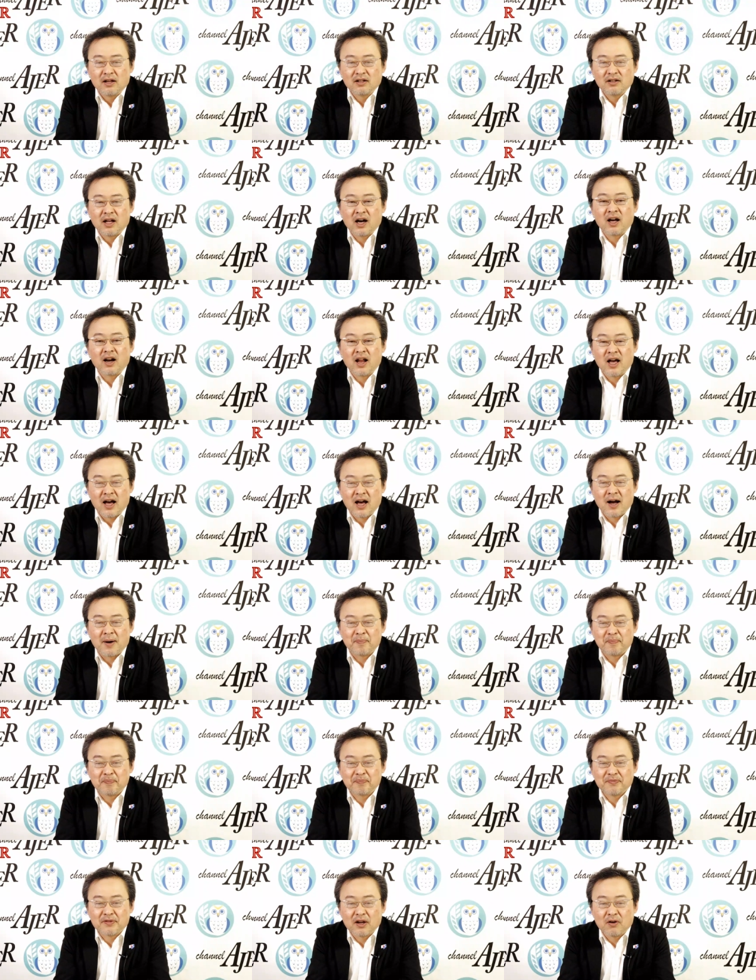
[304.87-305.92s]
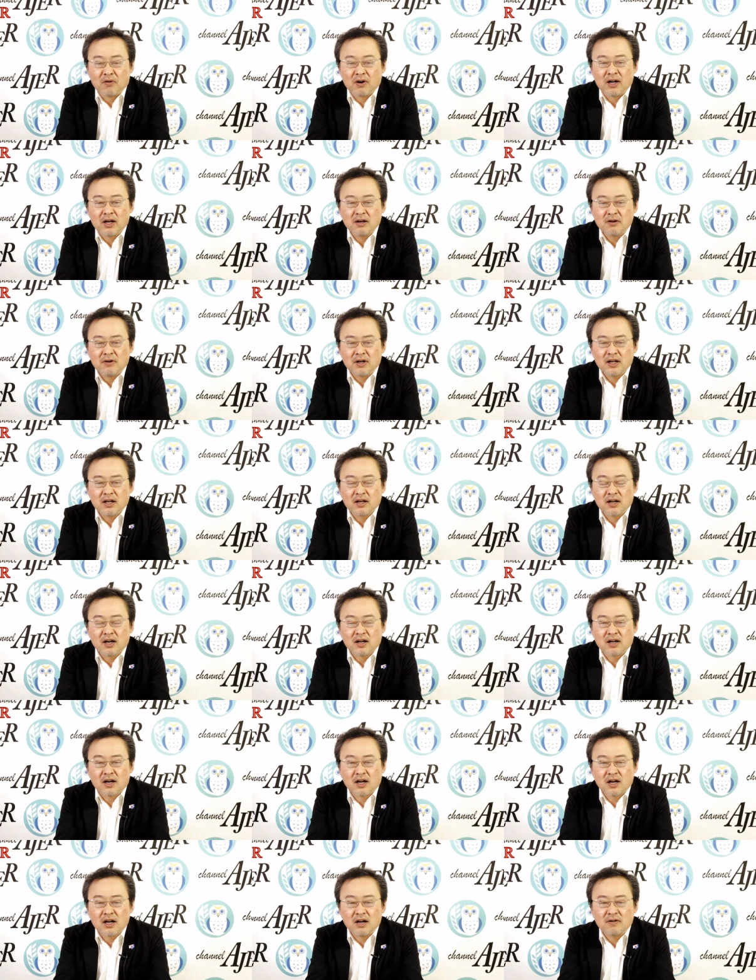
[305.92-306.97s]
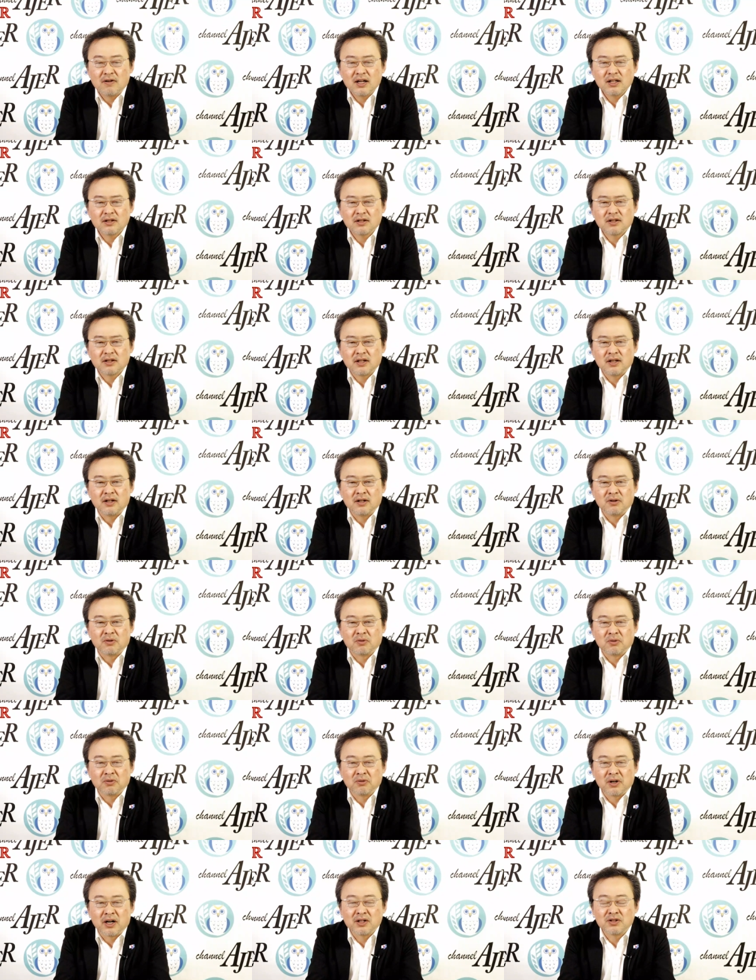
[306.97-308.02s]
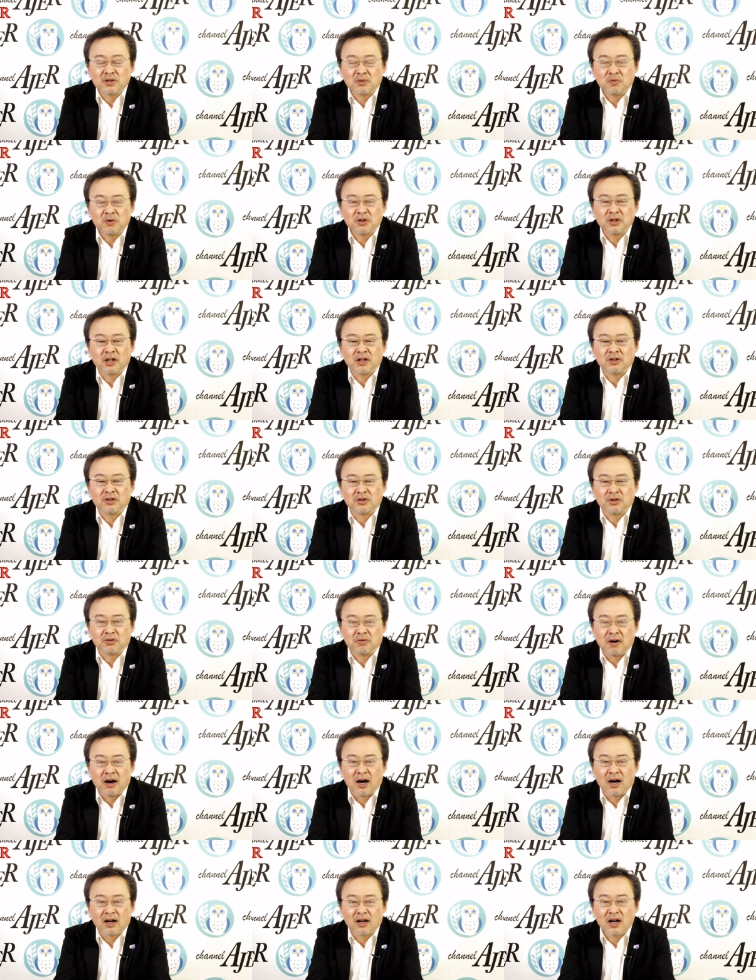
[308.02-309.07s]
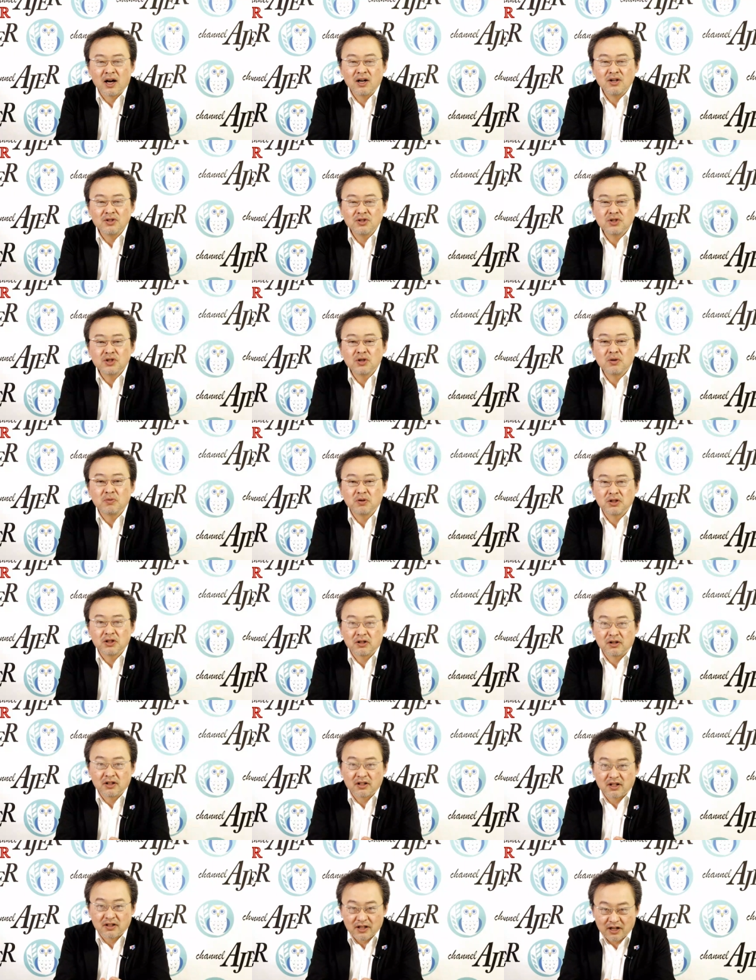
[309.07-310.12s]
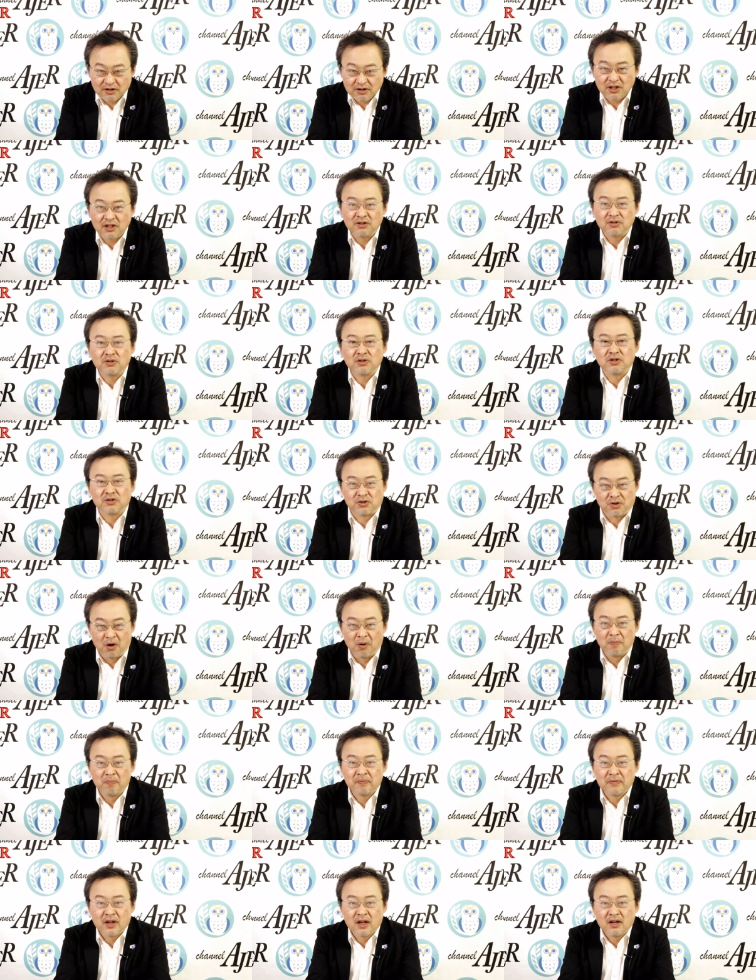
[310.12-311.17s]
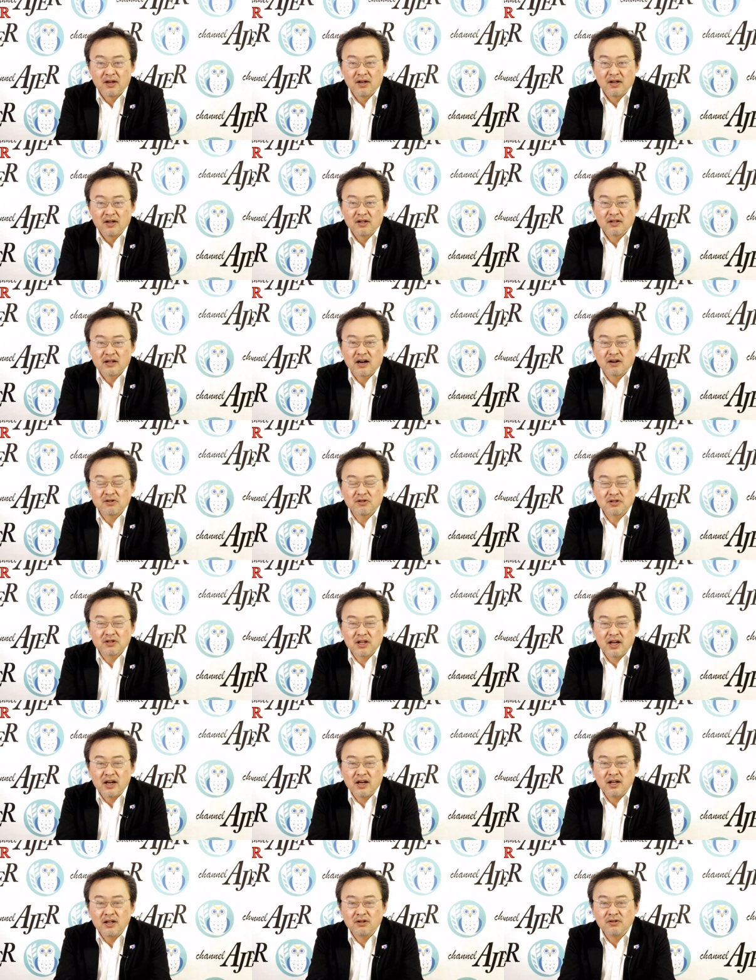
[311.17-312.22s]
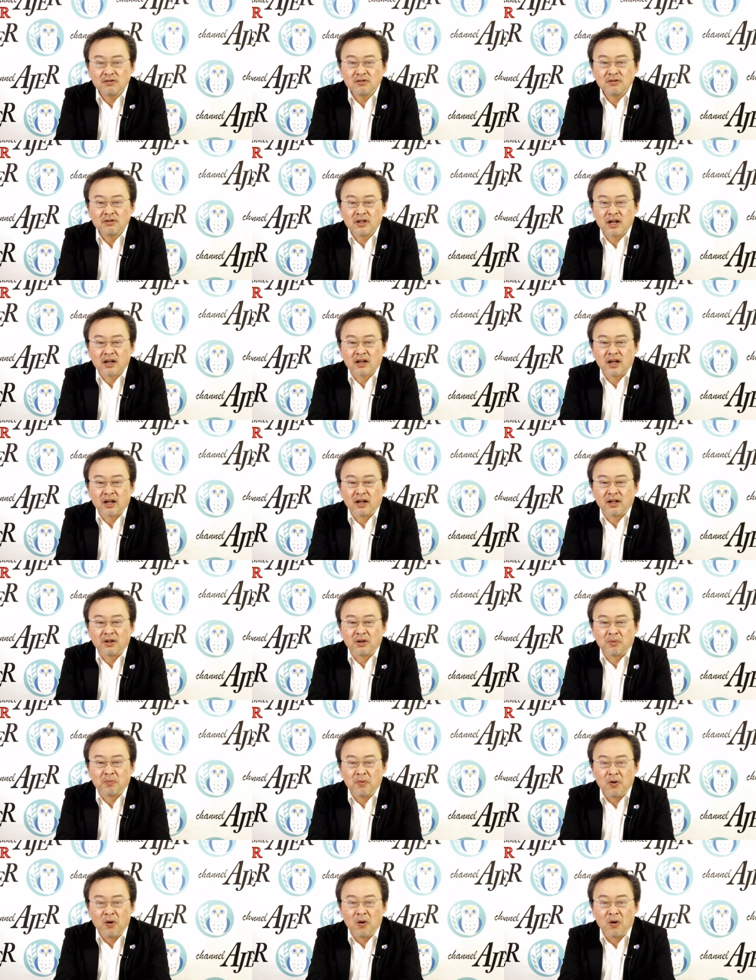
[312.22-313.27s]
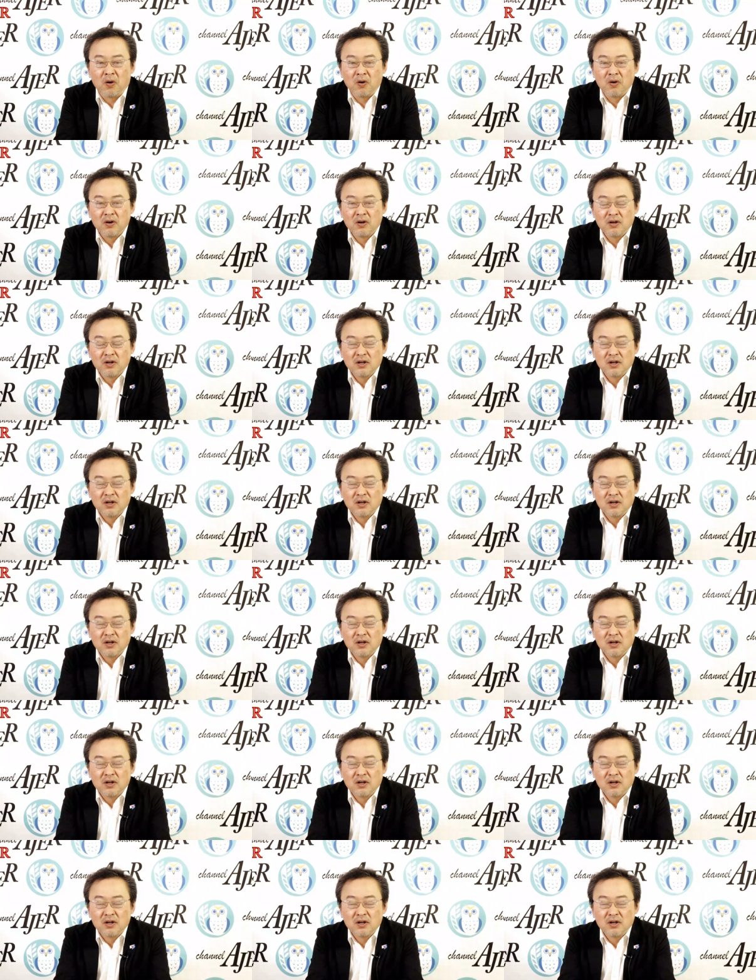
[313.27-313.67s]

だから我々が関わっているこの拉致問題というのは関心を持っている方はたくさんいるんですよ。たくさんいるんだけれども